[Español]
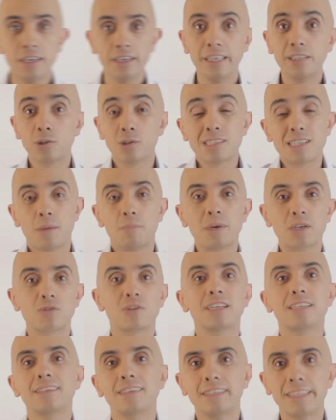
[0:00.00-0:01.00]
y entonces la
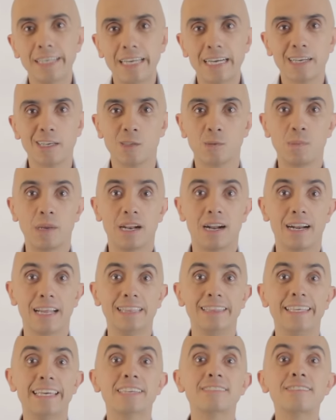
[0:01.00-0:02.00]
persona tendría que esperar
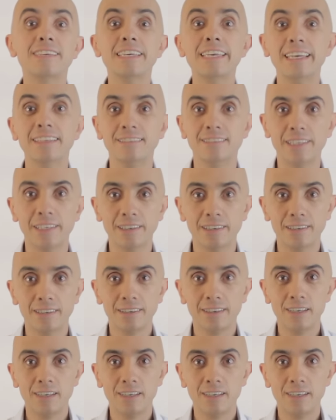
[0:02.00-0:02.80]
al día siguiente,